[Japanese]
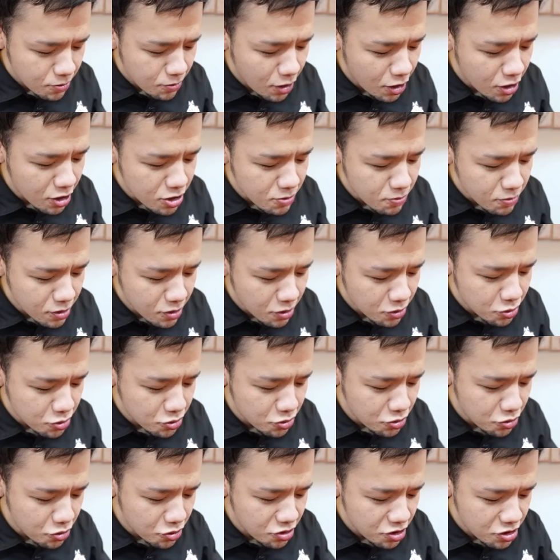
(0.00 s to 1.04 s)
まあ今のと
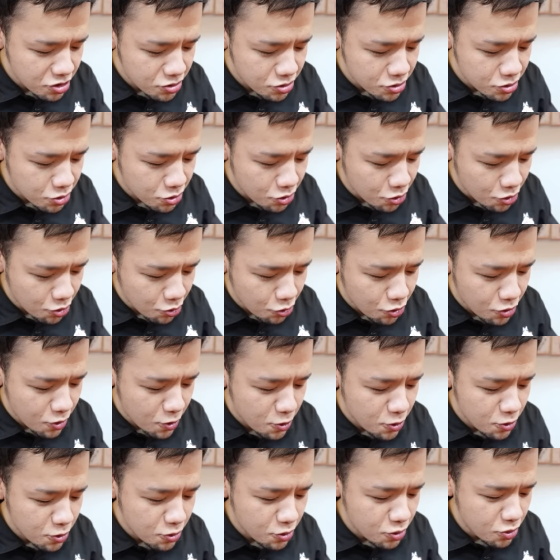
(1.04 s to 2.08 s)
ころで言うと、これ
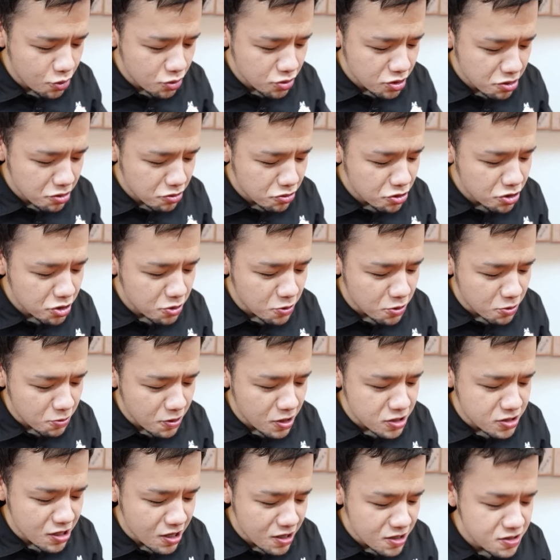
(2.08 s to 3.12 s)
両方頼んでも
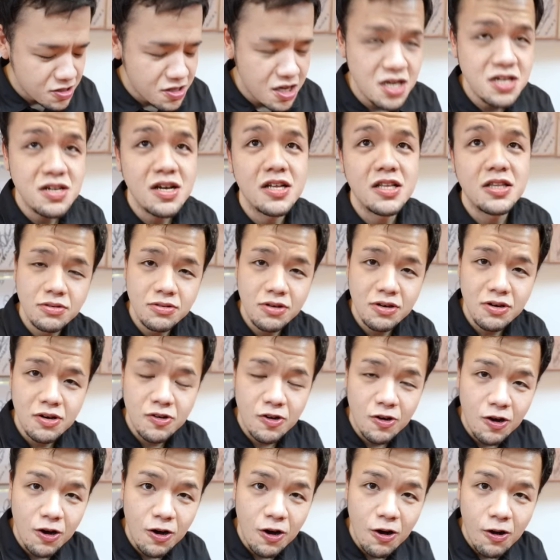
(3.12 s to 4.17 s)
まあ3000円以内だか
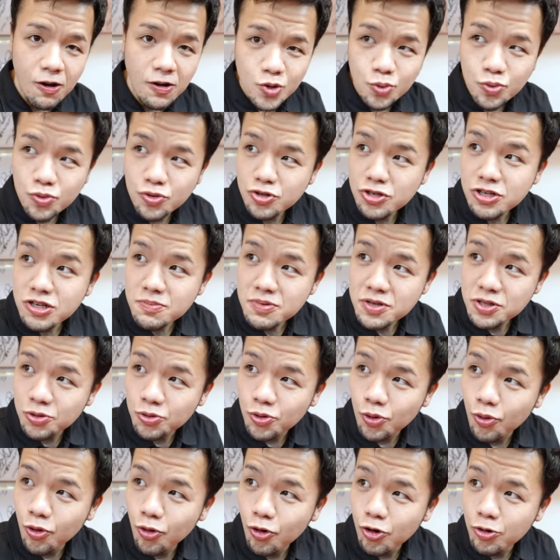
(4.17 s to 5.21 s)
ら、この日々の
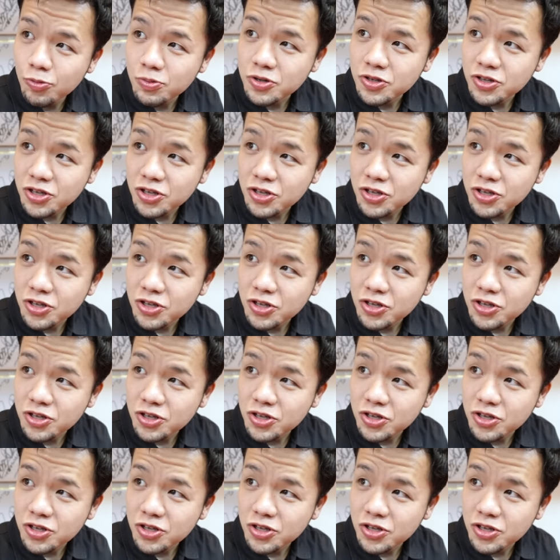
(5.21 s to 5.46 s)
ご褒美